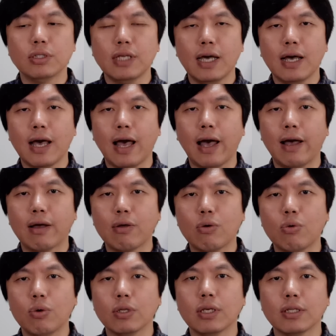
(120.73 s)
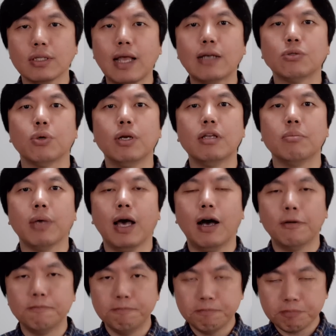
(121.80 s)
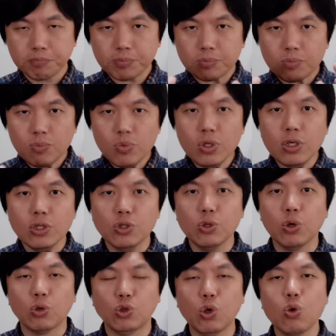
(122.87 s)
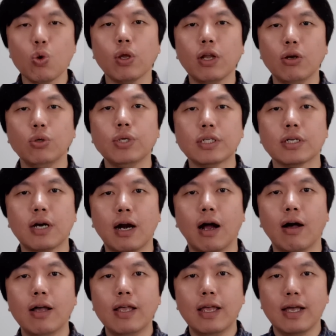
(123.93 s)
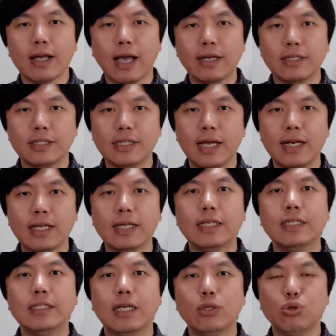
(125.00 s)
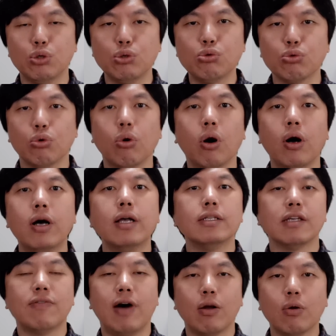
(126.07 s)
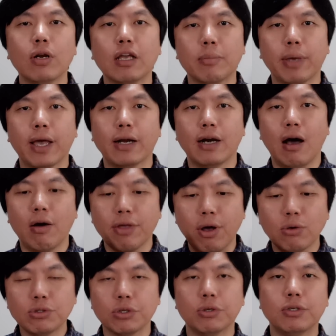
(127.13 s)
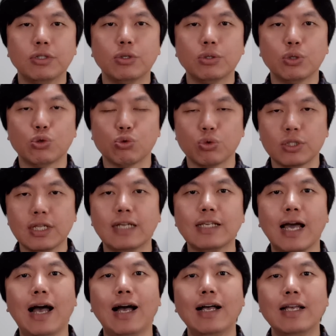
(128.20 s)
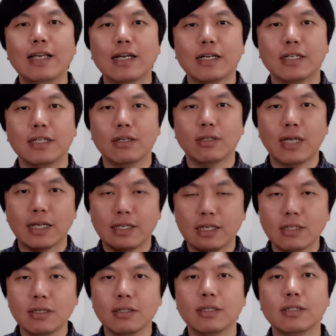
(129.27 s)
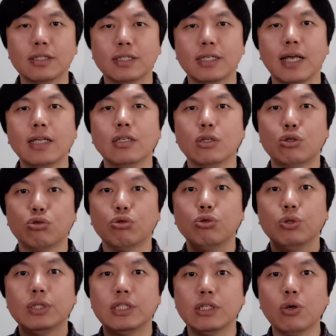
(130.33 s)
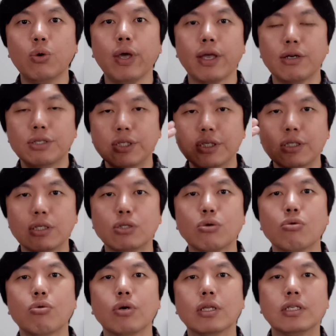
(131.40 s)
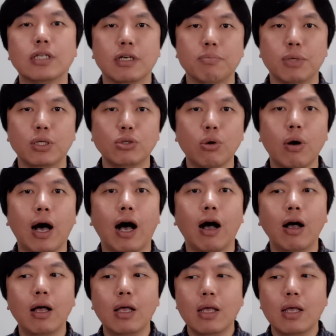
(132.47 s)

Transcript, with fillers: 在韩国的大学里面哈，就有中国的留学生哈，开始建立一些群组在网络里面，然后要求就是组织大家可能要在一个特定的时间一起出去集会支持中国的这个民众哈，